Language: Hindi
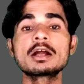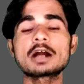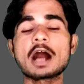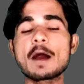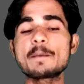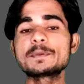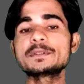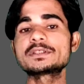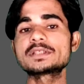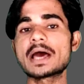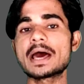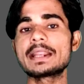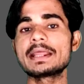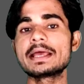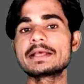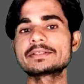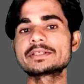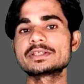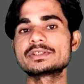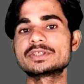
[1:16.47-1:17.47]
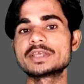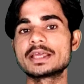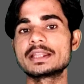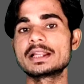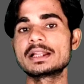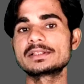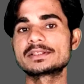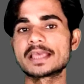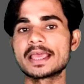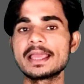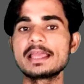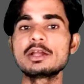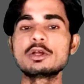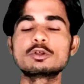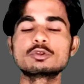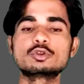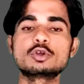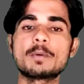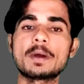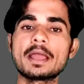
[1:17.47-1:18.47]
काफ़ी सारे ऐसे चैनल्स हैं
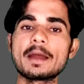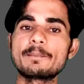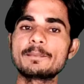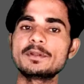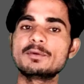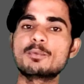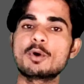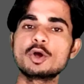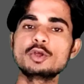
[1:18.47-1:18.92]
जो भाई अपनी